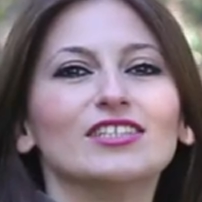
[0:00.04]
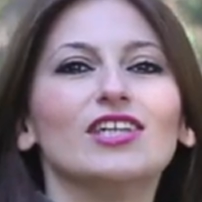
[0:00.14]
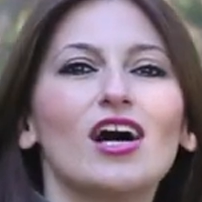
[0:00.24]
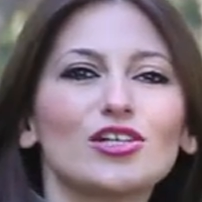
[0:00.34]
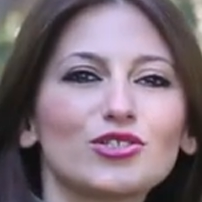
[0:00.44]

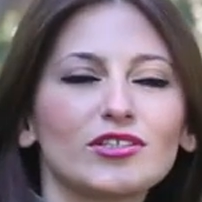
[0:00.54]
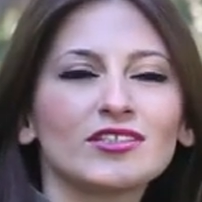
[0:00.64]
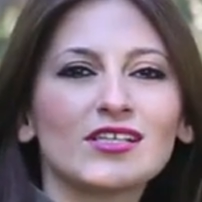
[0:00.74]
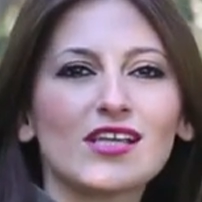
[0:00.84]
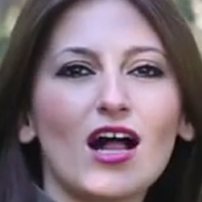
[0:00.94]

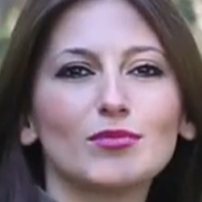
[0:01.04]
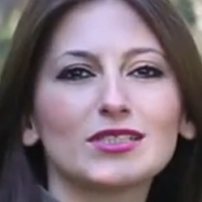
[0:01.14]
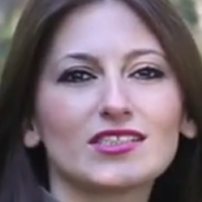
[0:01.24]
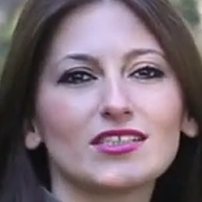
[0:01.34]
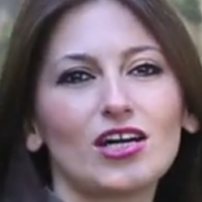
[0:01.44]
Yağışların
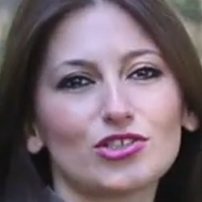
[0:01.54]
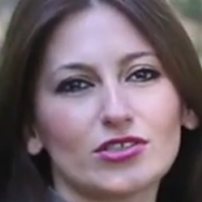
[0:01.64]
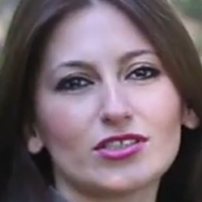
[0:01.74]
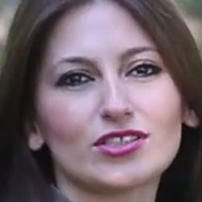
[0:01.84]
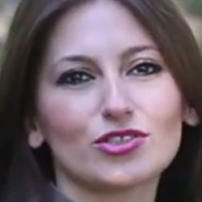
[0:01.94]
azalması,
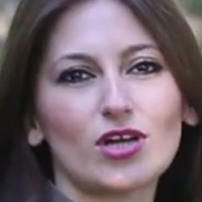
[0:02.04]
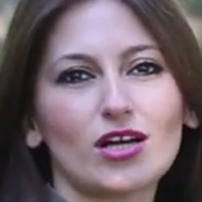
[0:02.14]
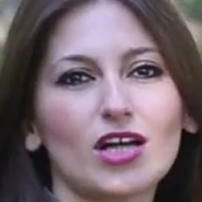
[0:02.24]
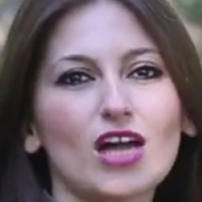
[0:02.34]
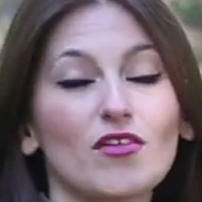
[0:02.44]
aşırı
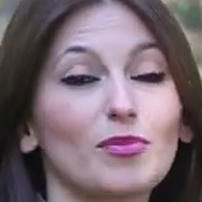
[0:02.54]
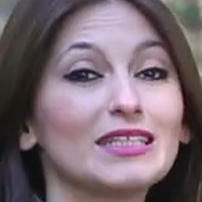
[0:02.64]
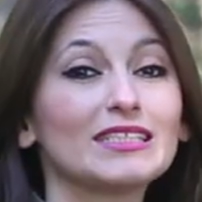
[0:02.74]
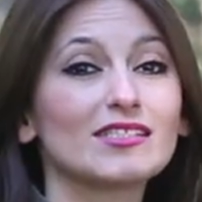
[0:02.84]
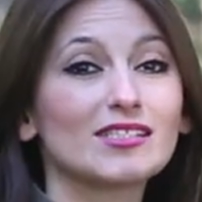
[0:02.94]
sıcaklar ve
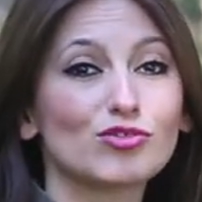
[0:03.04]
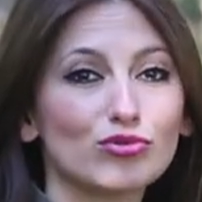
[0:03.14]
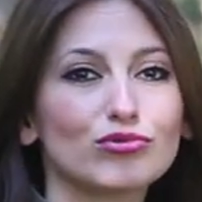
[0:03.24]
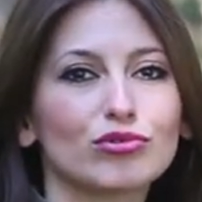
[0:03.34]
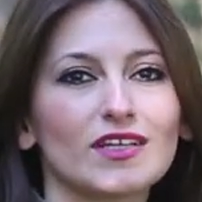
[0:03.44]
bilinçsiz
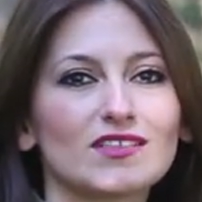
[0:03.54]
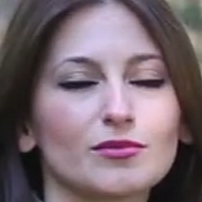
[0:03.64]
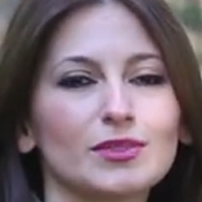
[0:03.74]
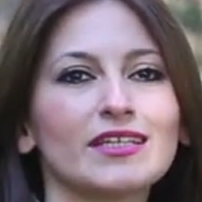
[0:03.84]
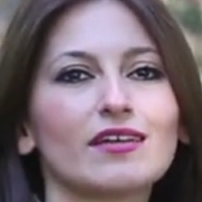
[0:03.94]
su
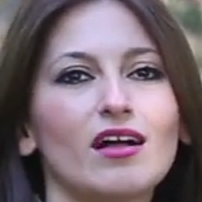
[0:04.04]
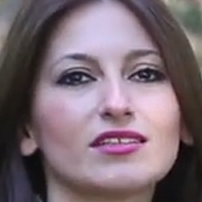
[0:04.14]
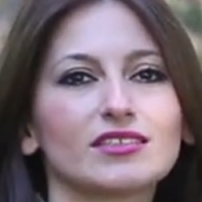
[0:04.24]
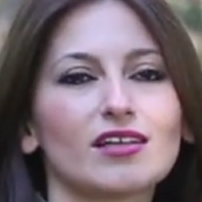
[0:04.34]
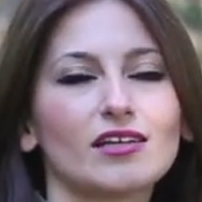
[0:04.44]
tüketimi
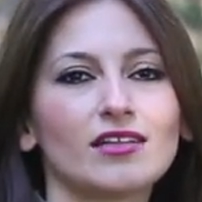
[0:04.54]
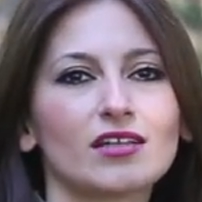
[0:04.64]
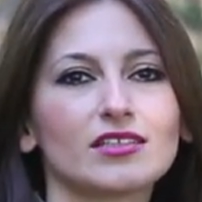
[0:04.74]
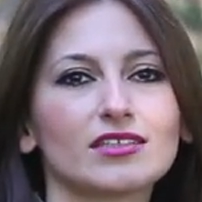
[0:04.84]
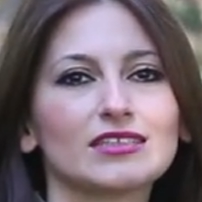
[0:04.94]
yeraltı
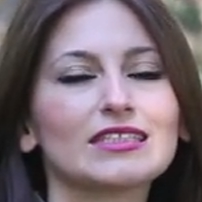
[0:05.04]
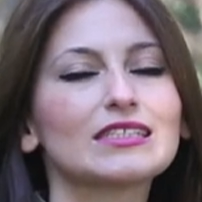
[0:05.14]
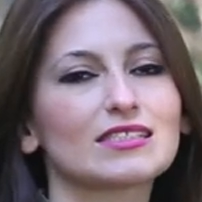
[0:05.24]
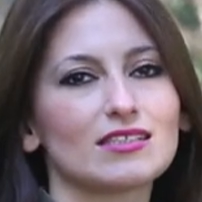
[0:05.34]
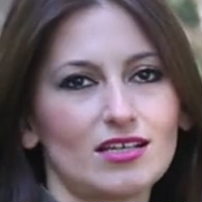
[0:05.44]
kaynaklarını
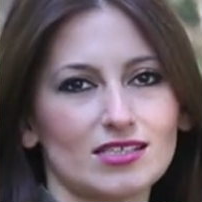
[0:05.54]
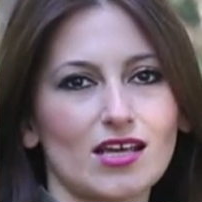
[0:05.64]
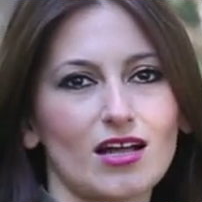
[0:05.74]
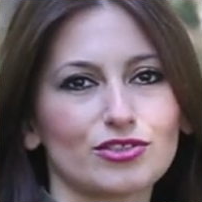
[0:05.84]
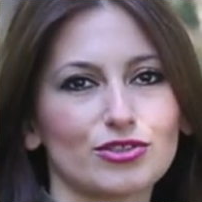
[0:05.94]
hızla
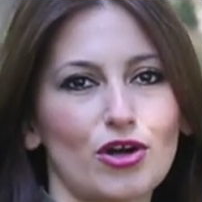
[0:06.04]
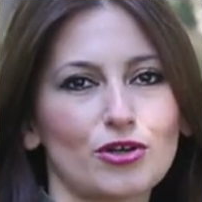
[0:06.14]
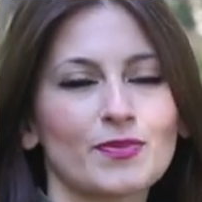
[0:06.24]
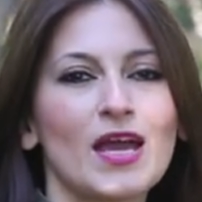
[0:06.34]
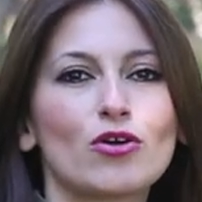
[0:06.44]
azaltıyor.
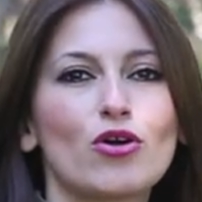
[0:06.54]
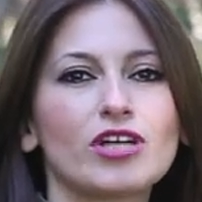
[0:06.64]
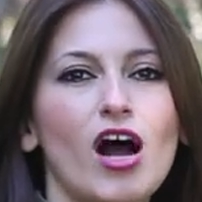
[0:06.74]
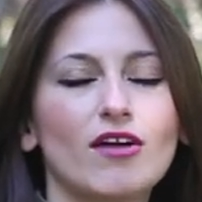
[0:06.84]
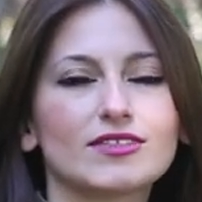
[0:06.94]

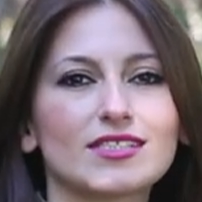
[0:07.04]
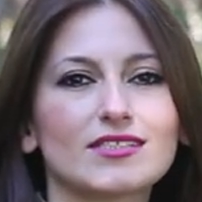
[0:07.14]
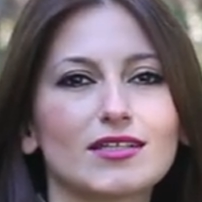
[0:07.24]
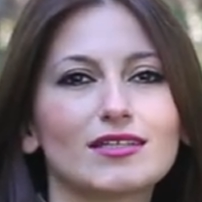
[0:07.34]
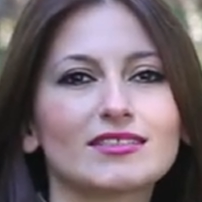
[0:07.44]
Konya
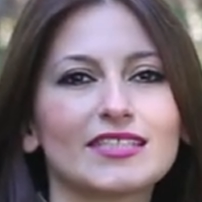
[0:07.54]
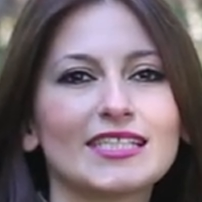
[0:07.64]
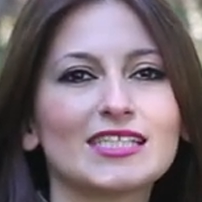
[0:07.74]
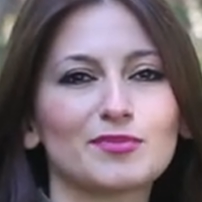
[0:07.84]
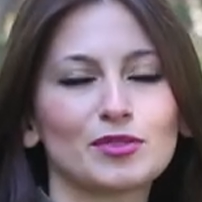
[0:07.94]
Havzası'nda
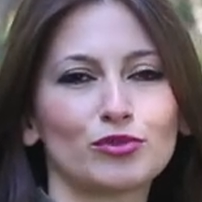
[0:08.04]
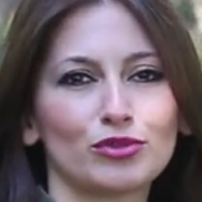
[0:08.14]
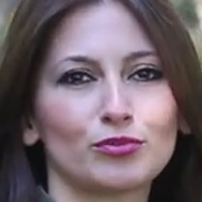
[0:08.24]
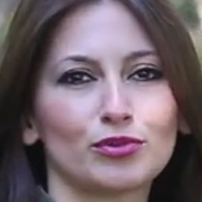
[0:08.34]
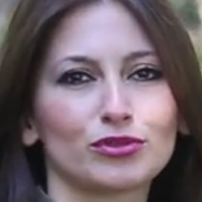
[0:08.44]
48 bin
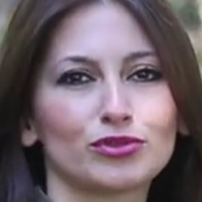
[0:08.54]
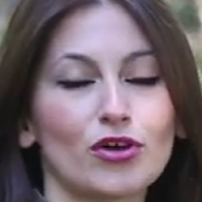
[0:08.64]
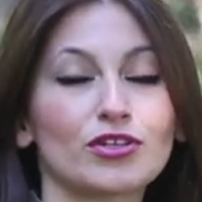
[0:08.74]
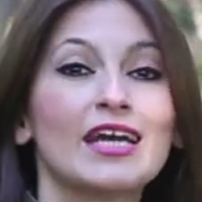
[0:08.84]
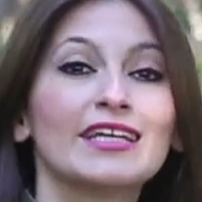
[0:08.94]
kuyu
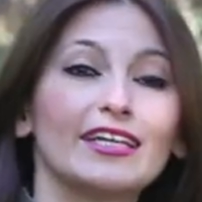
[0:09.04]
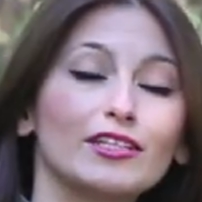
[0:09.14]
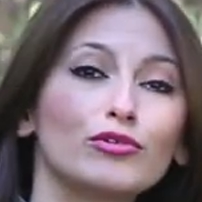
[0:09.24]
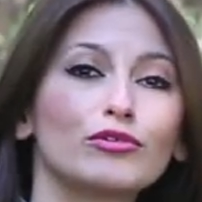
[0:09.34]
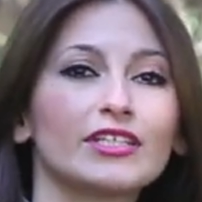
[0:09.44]
bulunuyor. Yeni
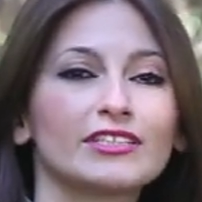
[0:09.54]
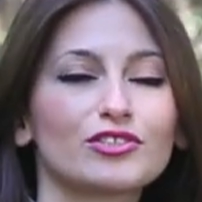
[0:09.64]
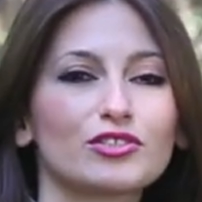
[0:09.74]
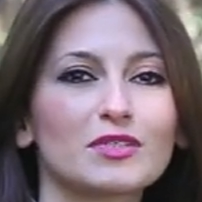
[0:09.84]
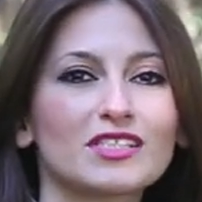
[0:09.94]
kuyuların
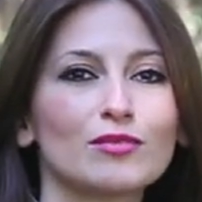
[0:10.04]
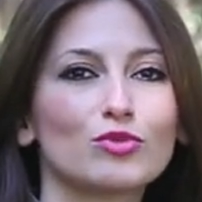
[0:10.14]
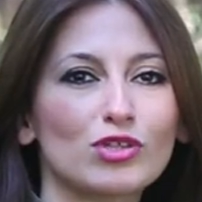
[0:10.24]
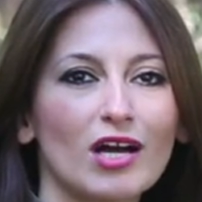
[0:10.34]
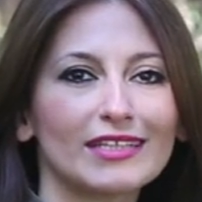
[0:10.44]
açılmasına
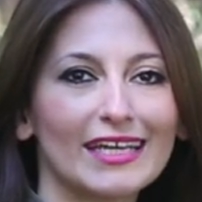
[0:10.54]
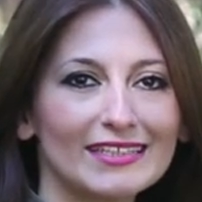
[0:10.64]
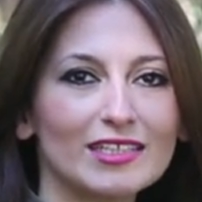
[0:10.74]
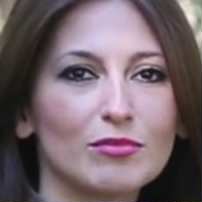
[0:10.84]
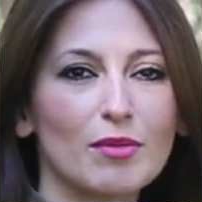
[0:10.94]
müsaade
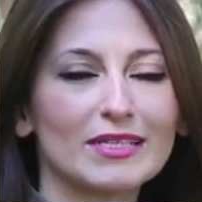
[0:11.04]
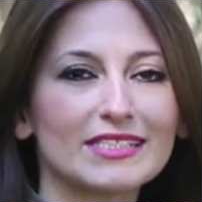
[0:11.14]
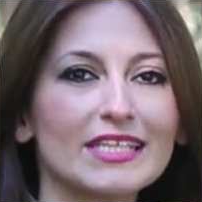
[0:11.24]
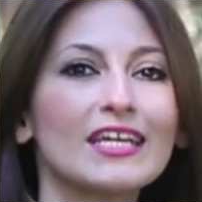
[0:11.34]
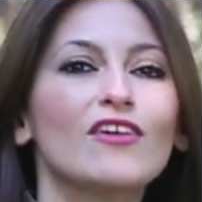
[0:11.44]

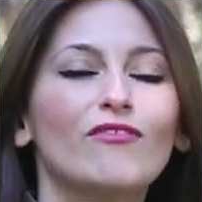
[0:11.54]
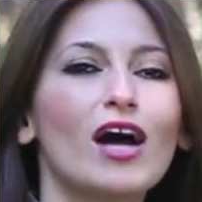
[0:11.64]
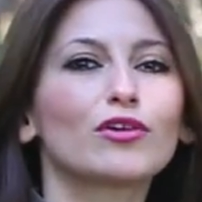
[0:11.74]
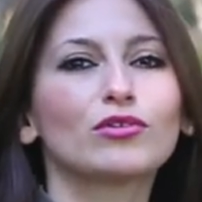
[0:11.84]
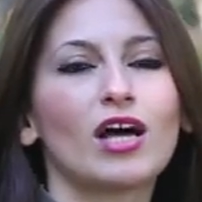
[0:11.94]
edilmemesi
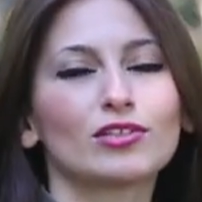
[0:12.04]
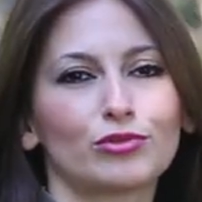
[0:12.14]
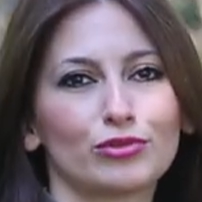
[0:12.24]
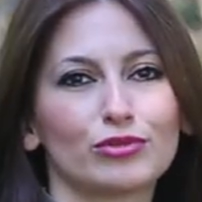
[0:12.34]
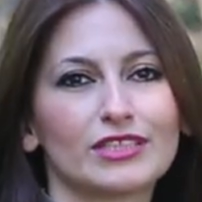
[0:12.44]
var olan
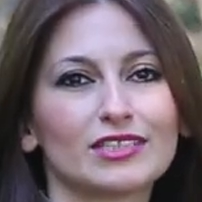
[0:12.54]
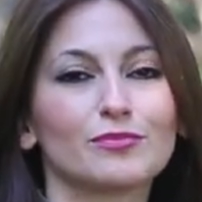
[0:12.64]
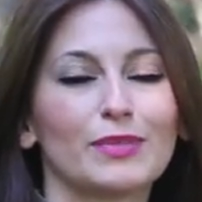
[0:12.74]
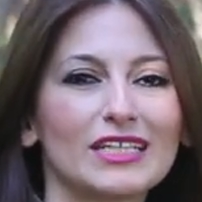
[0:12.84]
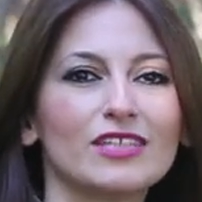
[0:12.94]

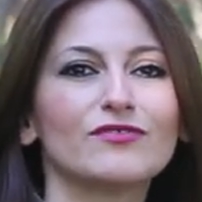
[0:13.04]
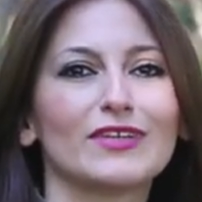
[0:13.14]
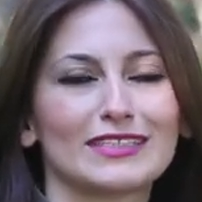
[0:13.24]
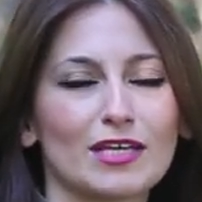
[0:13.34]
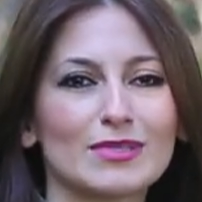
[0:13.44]
kuyuların bakım
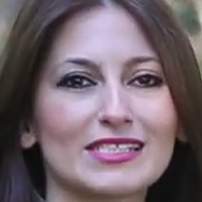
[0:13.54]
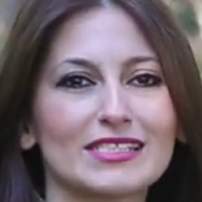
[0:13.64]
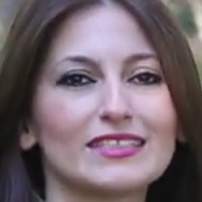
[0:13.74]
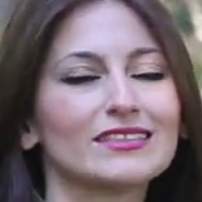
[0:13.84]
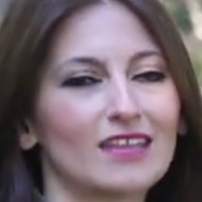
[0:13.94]
ve
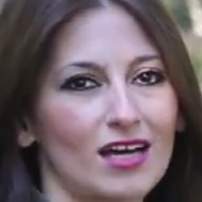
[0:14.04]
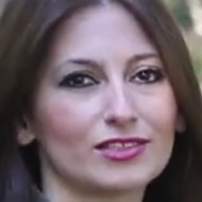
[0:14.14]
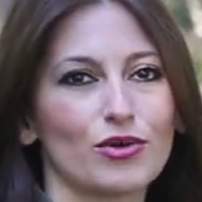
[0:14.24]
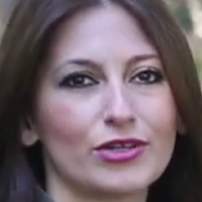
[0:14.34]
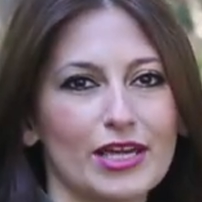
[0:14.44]
temizliğini daha
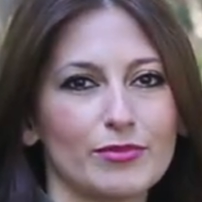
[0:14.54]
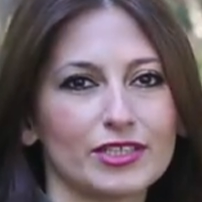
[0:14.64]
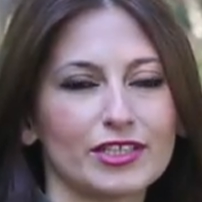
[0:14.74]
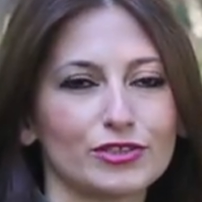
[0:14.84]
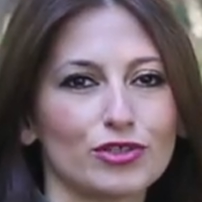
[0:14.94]
da önemli
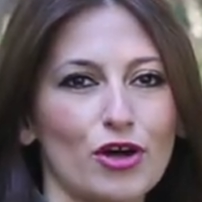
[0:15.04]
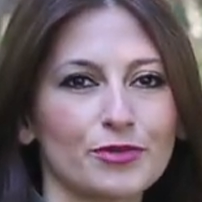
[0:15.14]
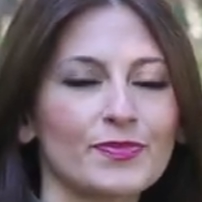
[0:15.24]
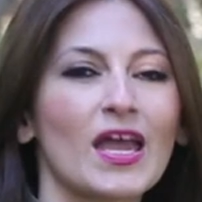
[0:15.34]
kılıyor.